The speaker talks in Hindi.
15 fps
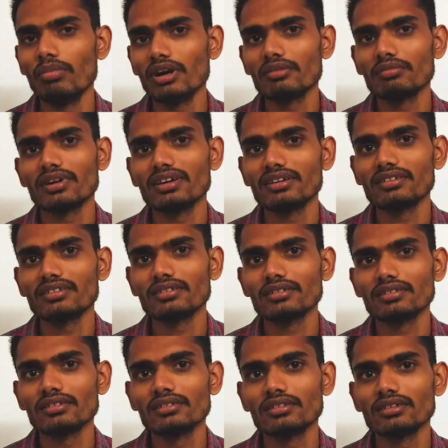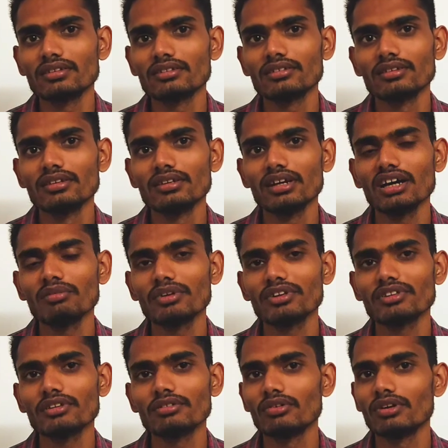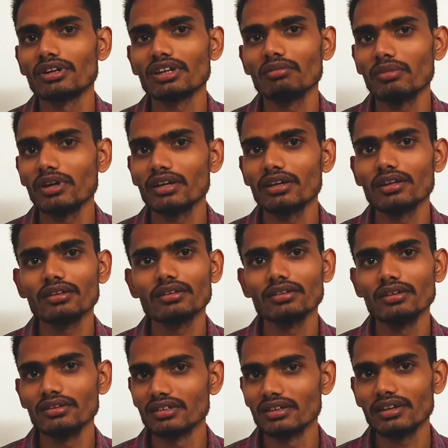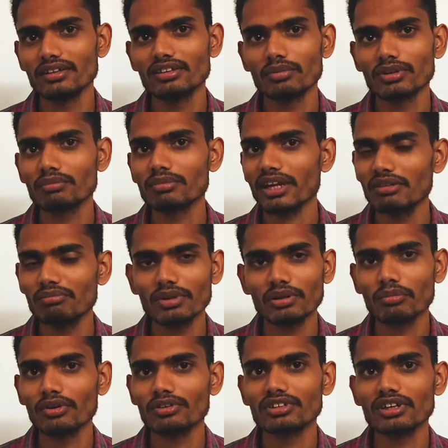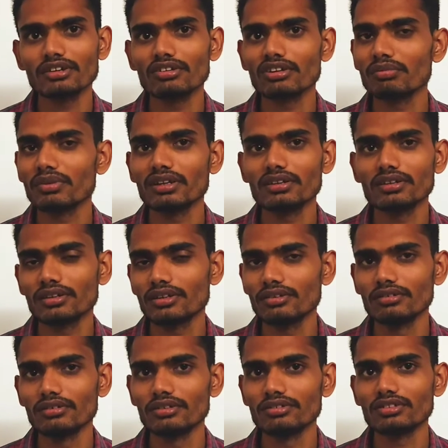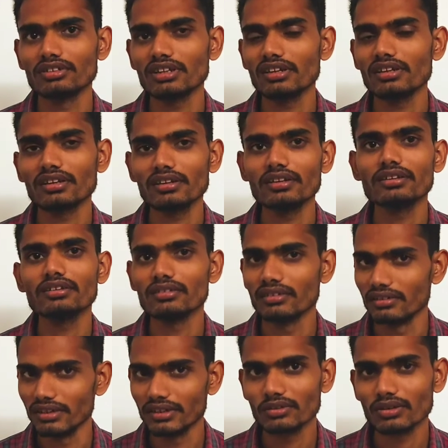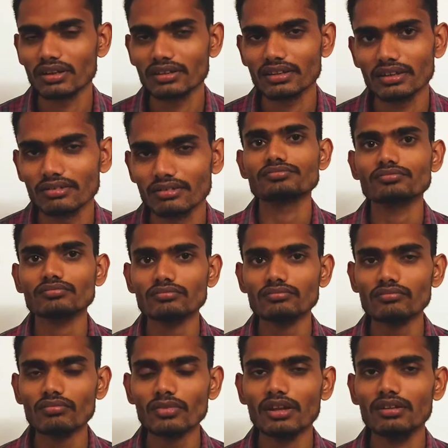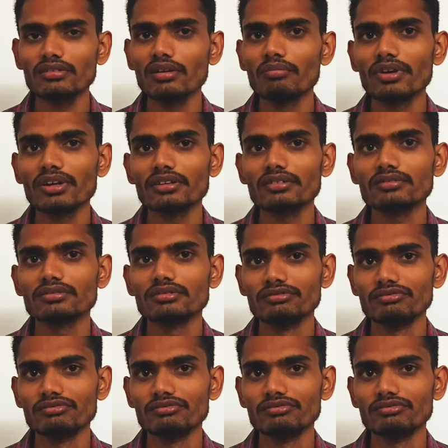बट फ्रेंड्स यहाँ पे सीन हुआ कि मैं जल्दी तो मतलब टाइम पे पहुँच गया क्योंकि मैं ट्यूशन जाने के लिए लेट हो रहा था जब मैंने